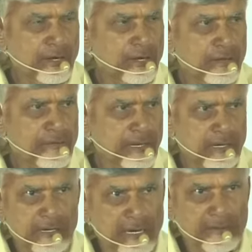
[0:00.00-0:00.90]
రెండు
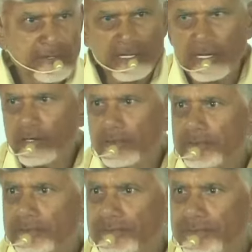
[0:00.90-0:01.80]
వేల నలభై ఏడు
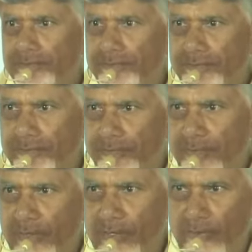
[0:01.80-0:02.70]

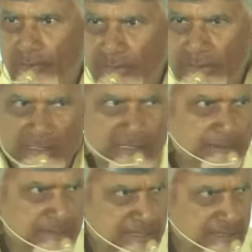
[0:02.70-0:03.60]
వంద
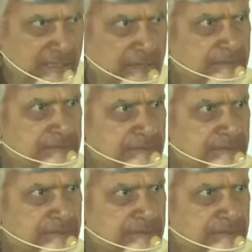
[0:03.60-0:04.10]
సంవత్సరాలు